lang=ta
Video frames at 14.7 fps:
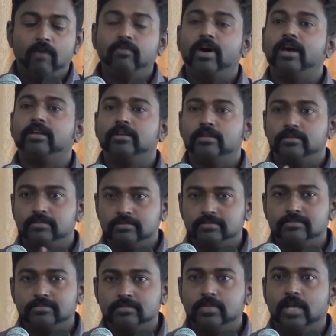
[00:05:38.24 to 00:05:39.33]
அவ்வாறு
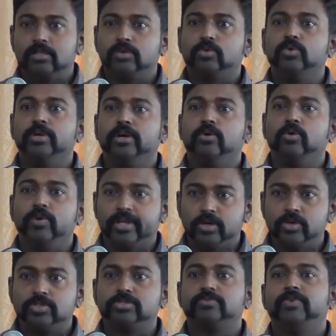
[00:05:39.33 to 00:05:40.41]
அந்த கூட ஓவர்
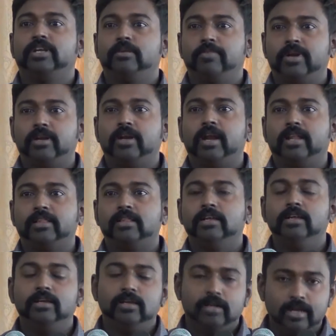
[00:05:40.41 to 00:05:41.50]
கிலோஸ் வெட்டப்படுற இடத்துல
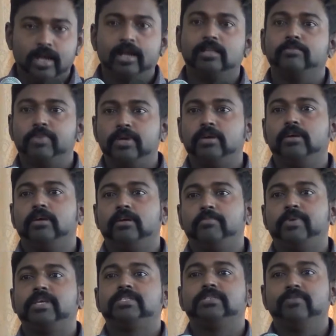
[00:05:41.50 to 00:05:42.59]
நாங்கள் அதை பே
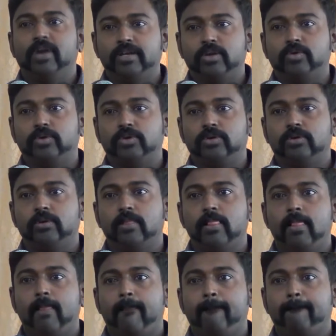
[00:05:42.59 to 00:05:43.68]
பேசி வாங்கி
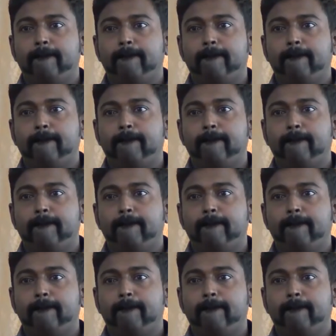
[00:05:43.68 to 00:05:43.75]
கொடுக்குறோம்